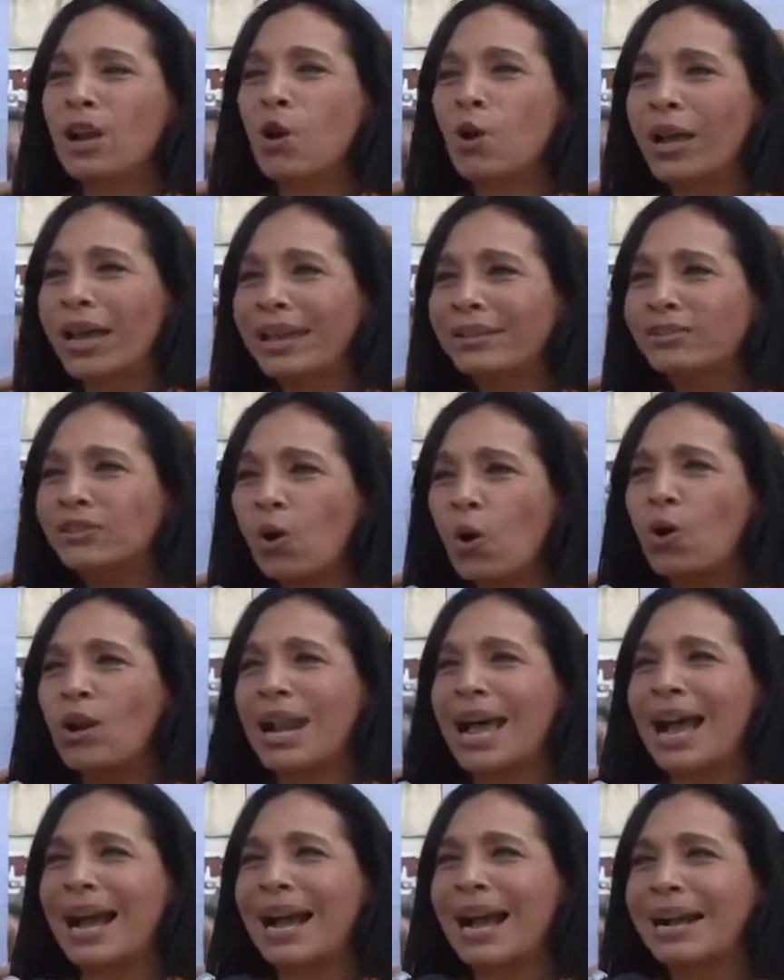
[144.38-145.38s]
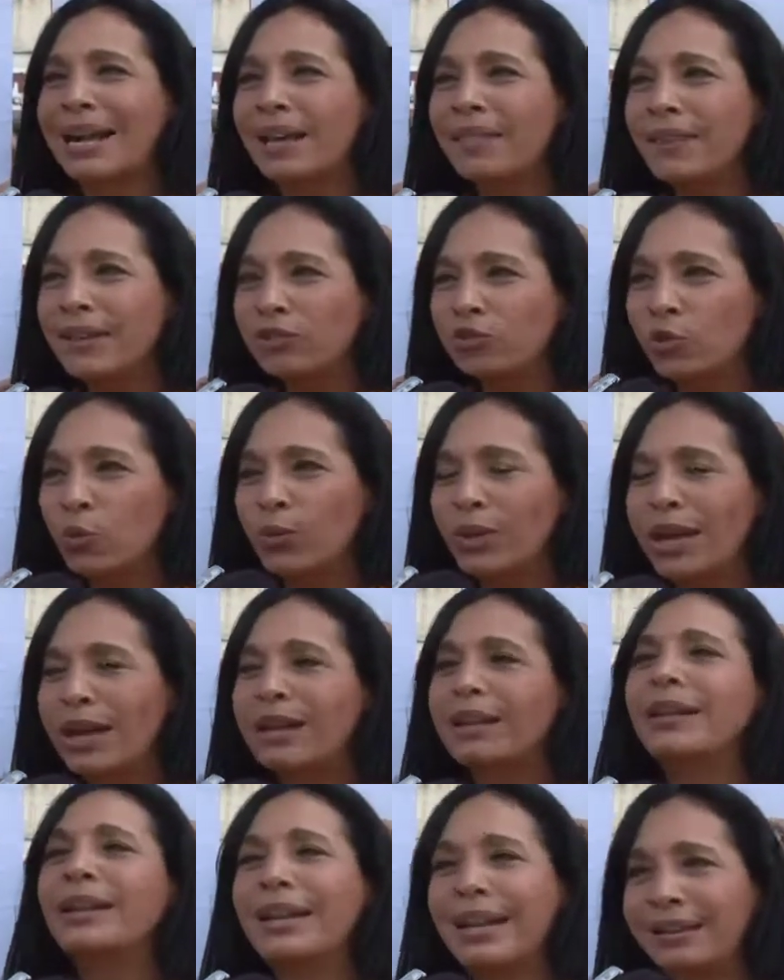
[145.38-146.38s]
lo que son las ganas de estudiar
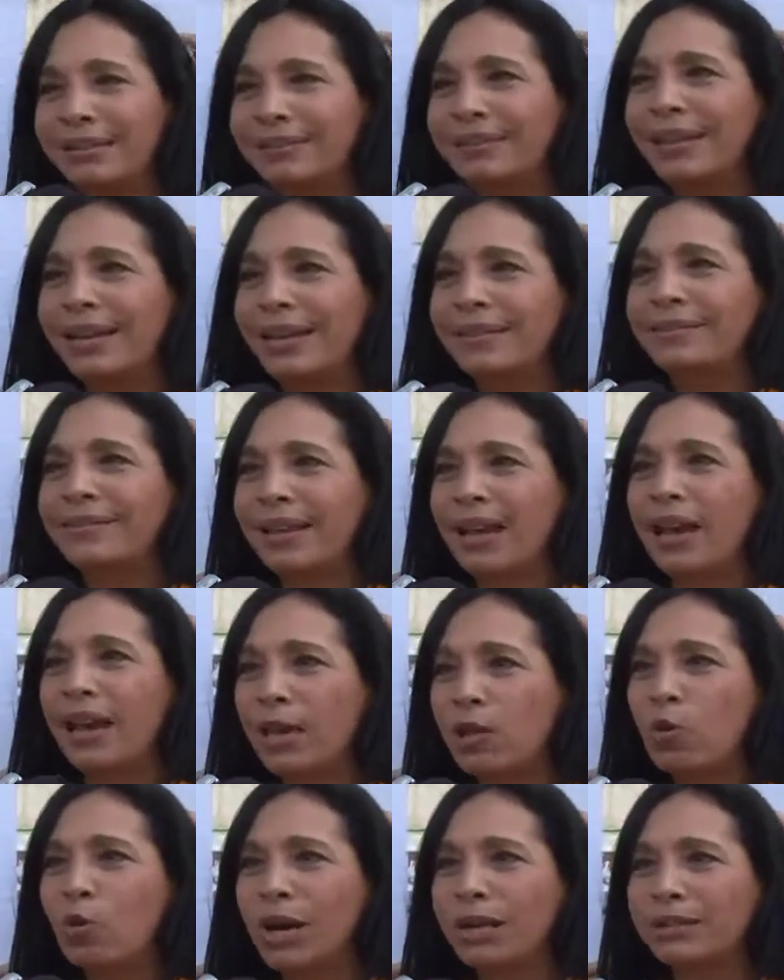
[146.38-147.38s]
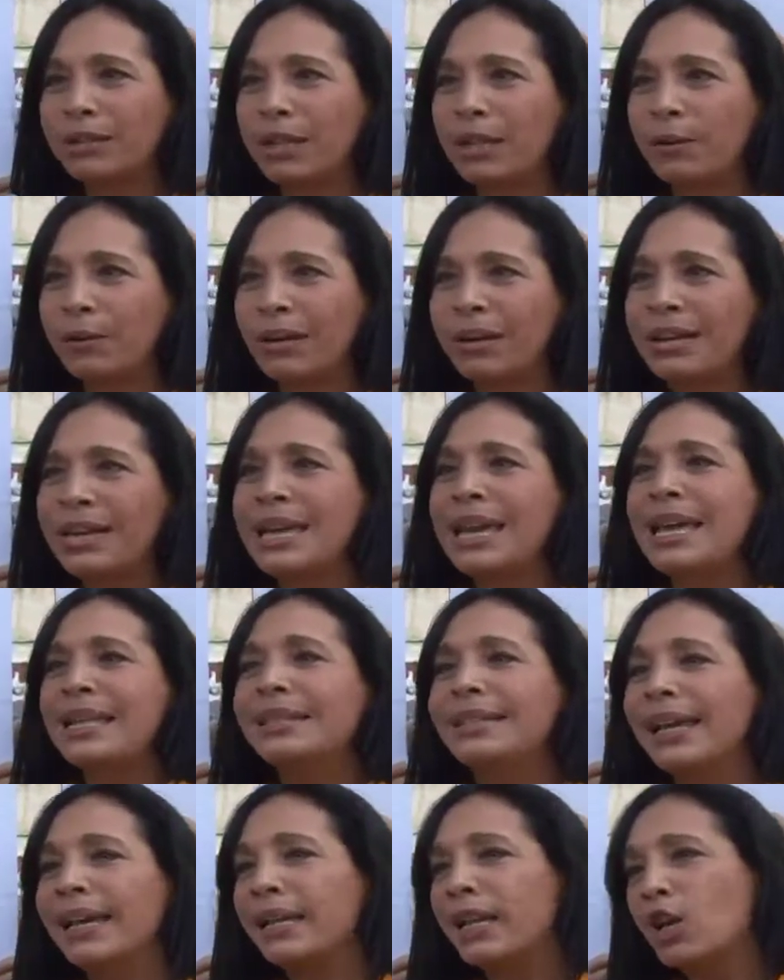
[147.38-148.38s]
y la excelencia educativa.
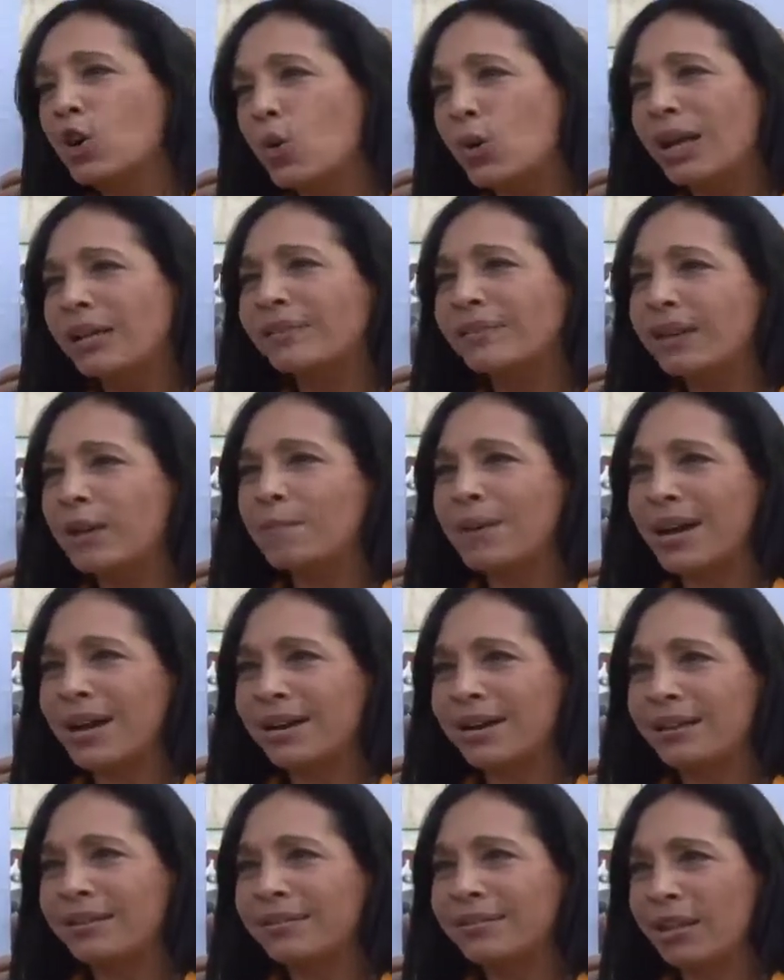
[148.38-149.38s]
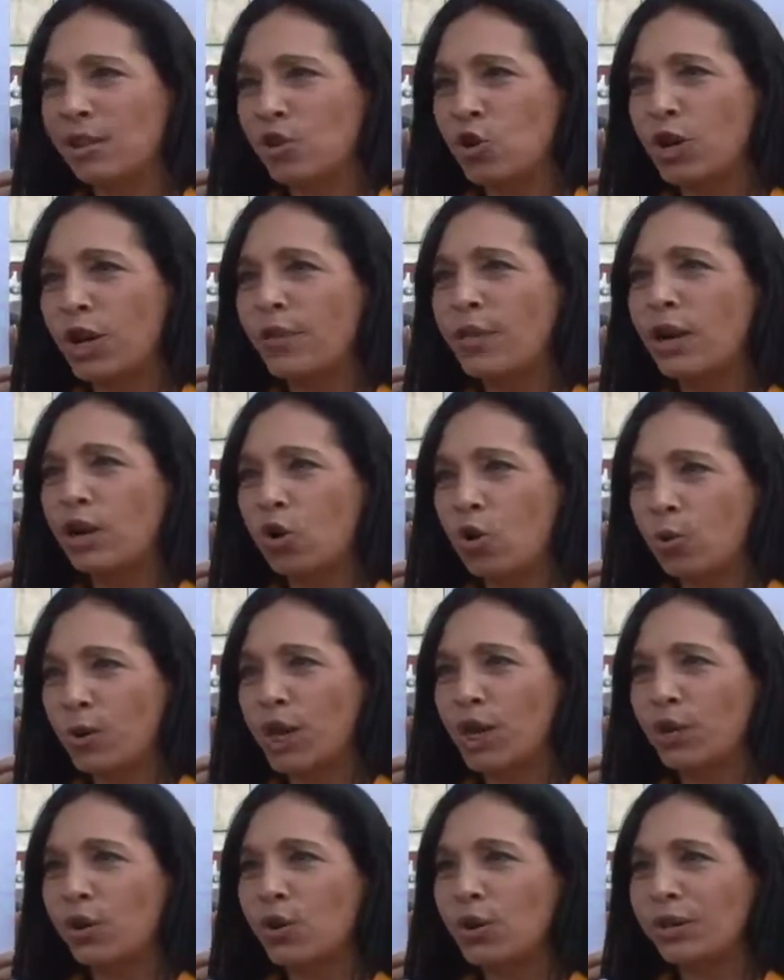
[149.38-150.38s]
Tienen una semana, señores del
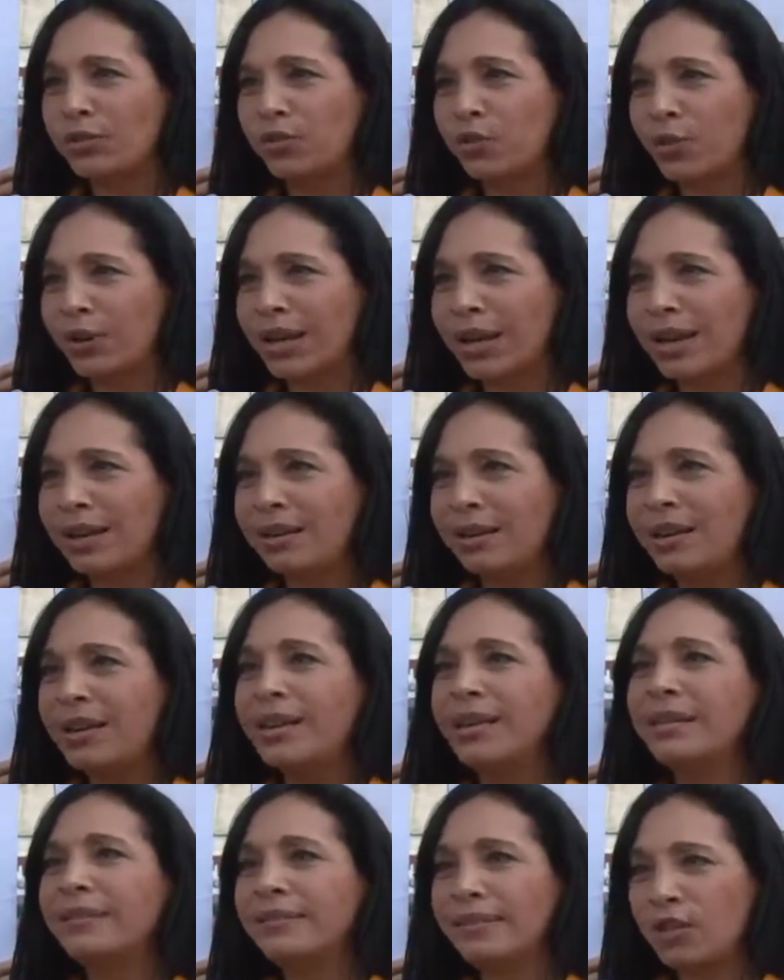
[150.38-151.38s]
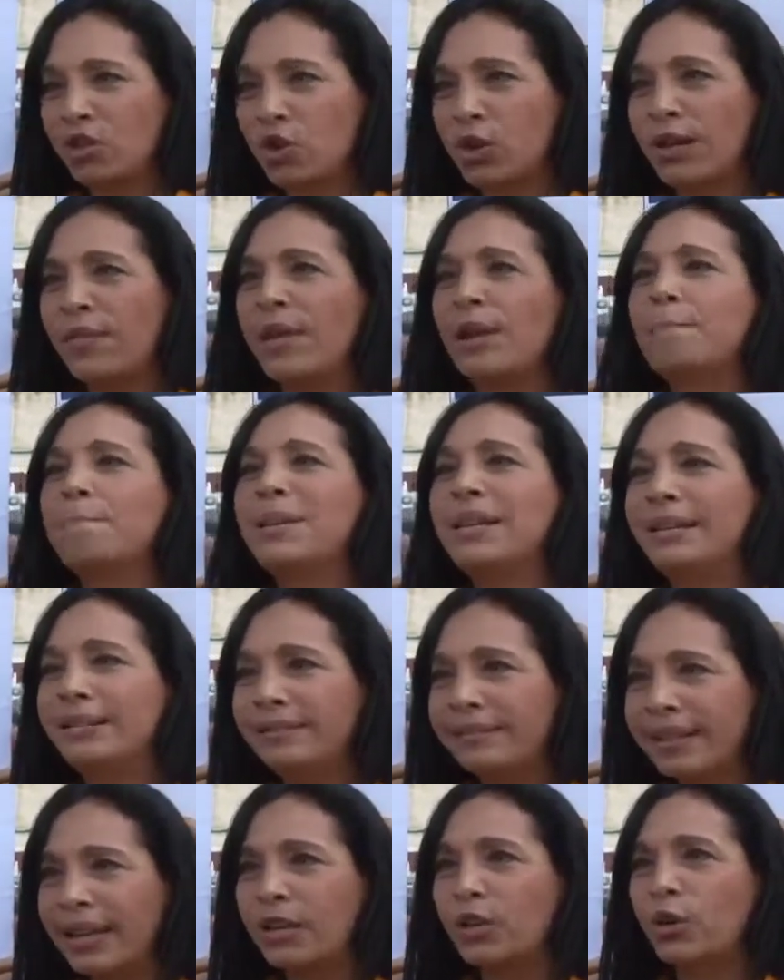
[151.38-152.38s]
Gobierno Nacional y señores del
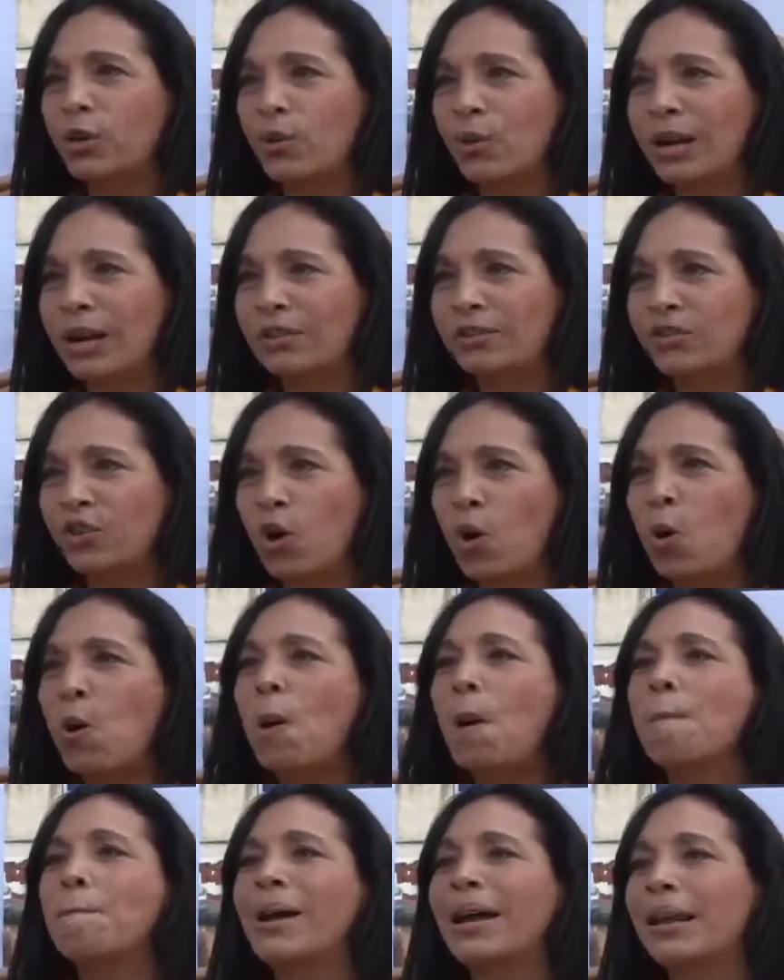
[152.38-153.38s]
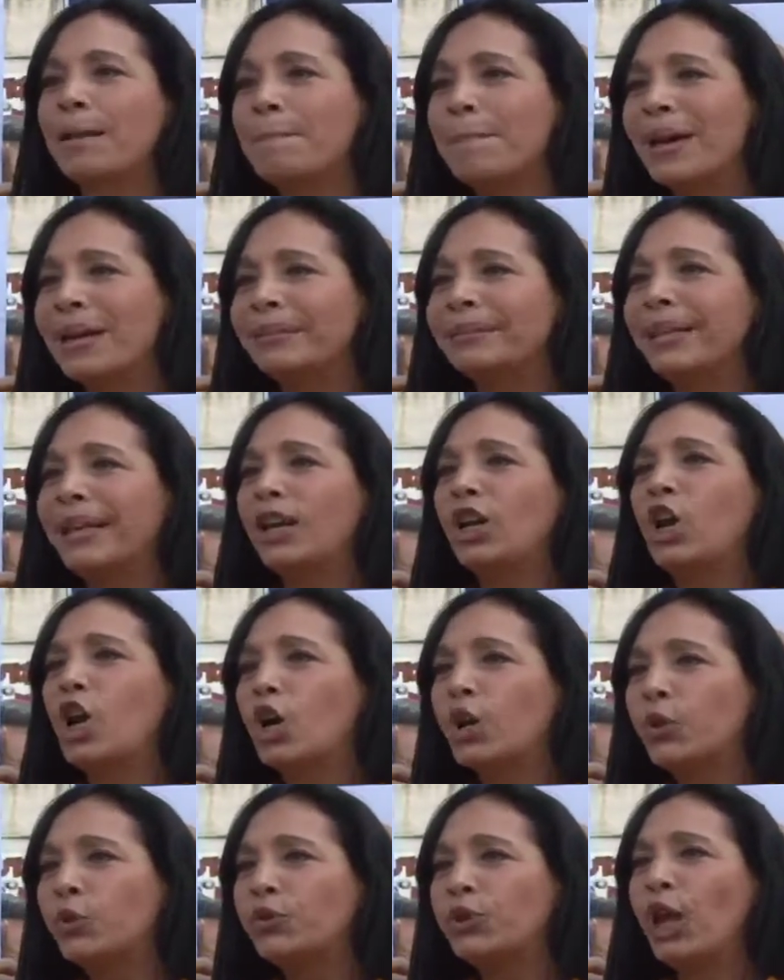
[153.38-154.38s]
Ministerio de Educación, para invertir lo
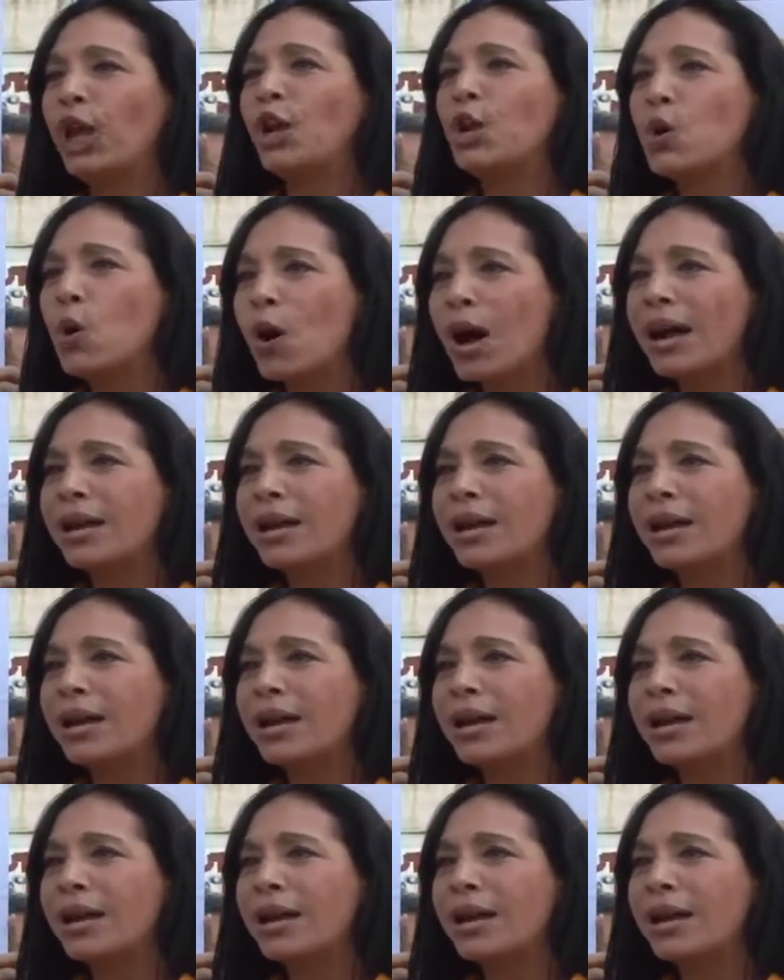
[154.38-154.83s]
que ustedes no